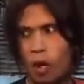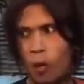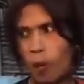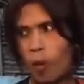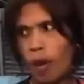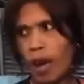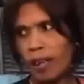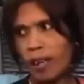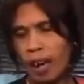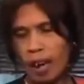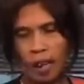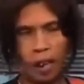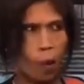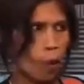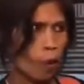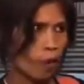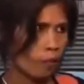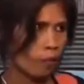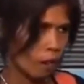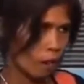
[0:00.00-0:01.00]
Yang ako pong anak,
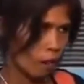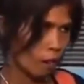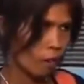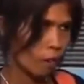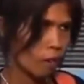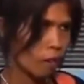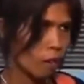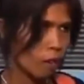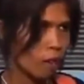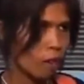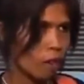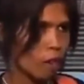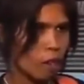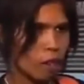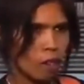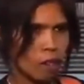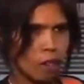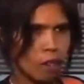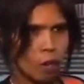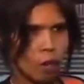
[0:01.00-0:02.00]
kawatan.
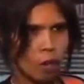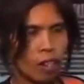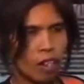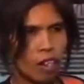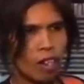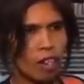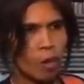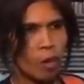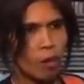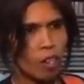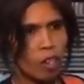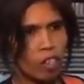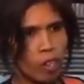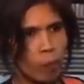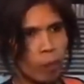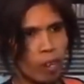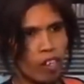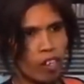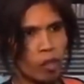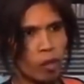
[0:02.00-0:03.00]
Iingo pagi
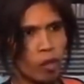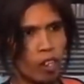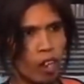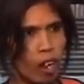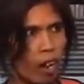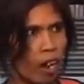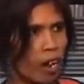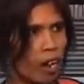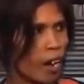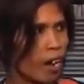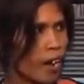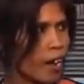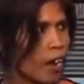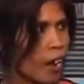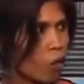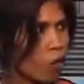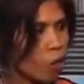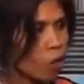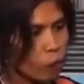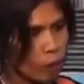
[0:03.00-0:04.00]
sa pagistorya,
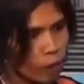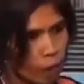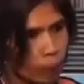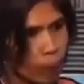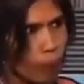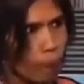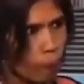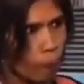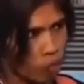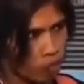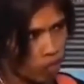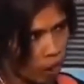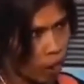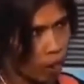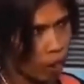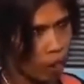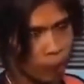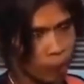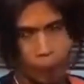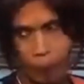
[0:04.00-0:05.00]
iya ko numing
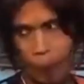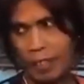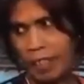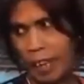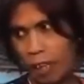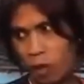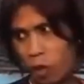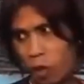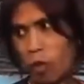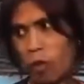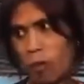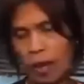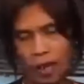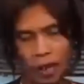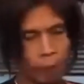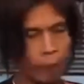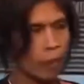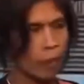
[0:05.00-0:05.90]
ipapusil, papatay ko numing